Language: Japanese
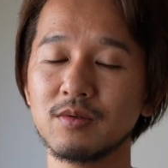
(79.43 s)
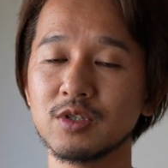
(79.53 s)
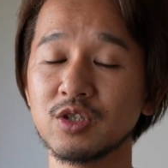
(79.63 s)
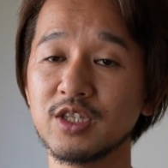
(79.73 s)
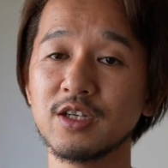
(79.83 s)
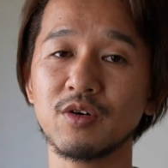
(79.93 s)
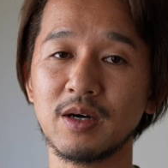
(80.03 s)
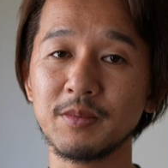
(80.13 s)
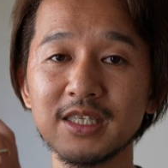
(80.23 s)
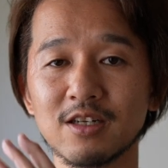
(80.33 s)
主人公が
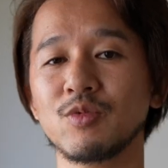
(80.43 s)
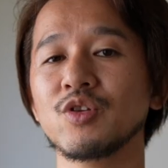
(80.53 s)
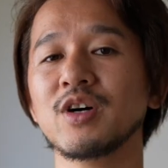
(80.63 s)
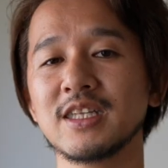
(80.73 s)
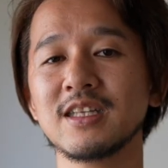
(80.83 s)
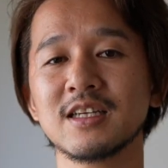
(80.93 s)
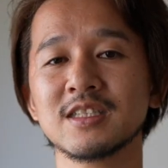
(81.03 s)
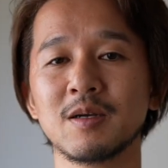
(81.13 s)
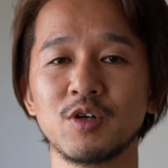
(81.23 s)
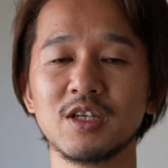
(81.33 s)
見てるものが出てき
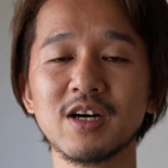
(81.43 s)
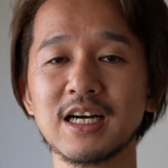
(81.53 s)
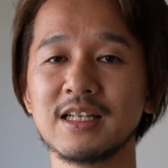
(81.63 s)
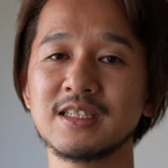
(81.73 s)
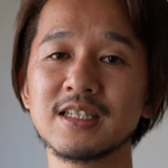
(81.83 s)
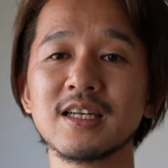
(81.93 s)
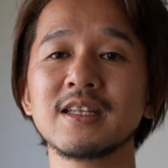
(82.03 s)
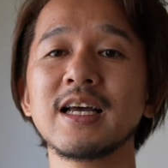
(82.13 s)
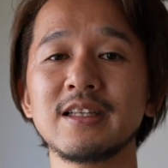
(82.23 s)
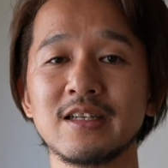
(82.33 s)
ても違和感全
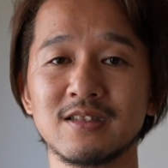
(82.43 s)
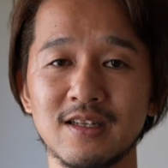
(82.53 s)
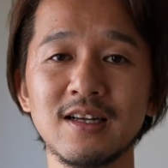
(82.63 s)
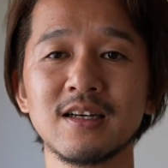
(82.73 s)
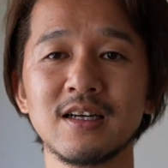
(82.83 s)
然ないんですね。